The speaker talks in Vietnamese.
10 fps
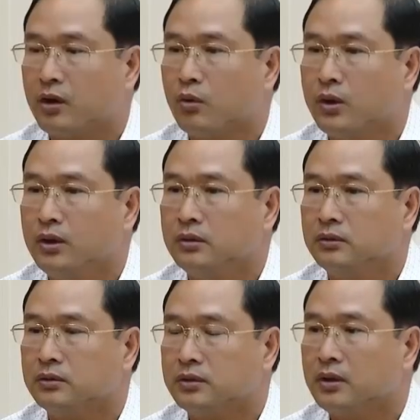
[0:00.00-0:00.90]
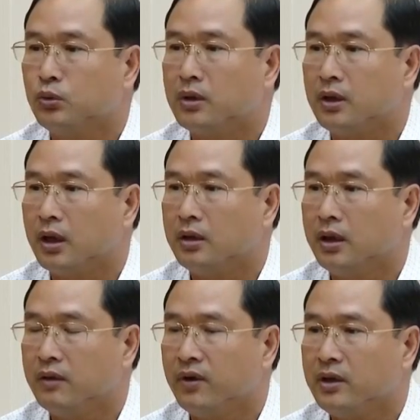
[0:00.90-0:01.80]
Châu Đức rất thuận lợi
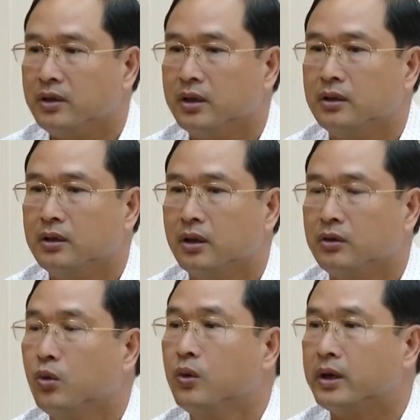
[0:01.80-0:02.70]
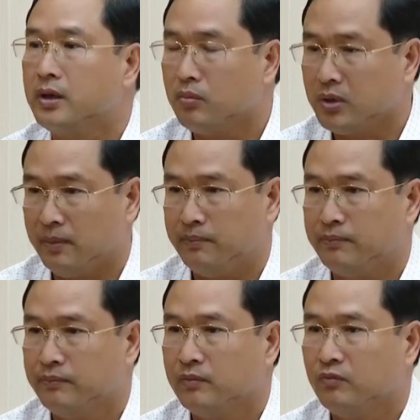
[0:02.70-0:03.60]
để phát triển du lịch nông nghiệp,
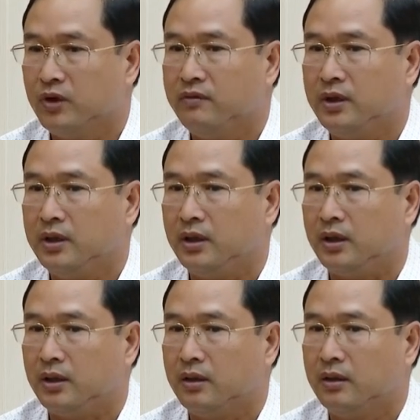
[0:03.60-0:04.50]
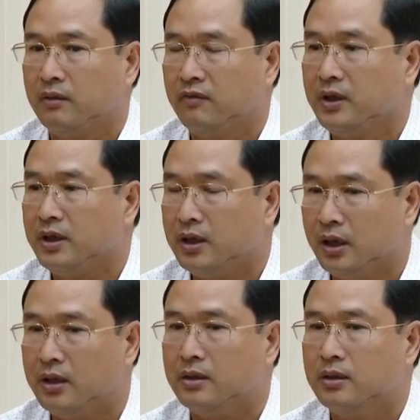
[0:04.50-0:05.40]
bởi vì với địa
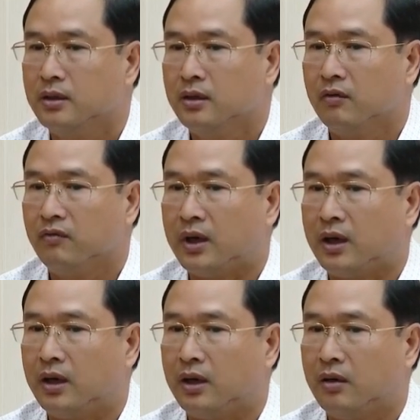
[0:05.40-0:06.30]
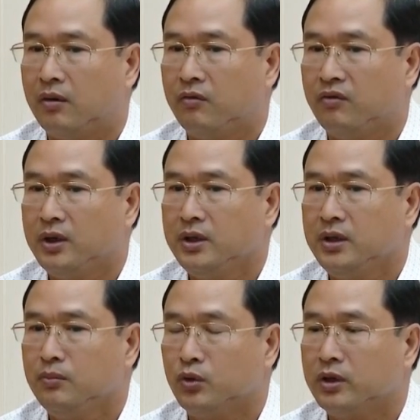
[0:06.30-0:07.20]
hình và
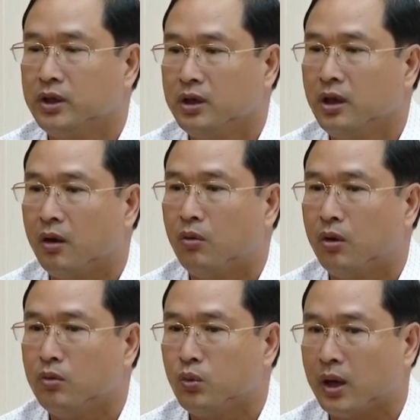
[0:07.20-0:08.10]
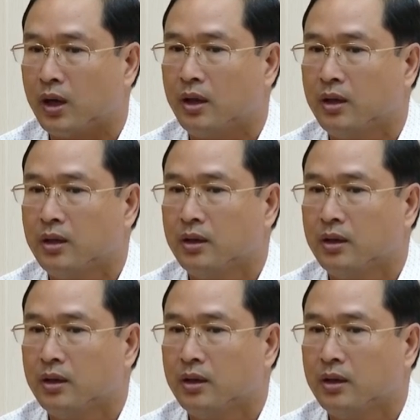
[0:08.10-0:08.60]
với một cái khí hậu ôn hòa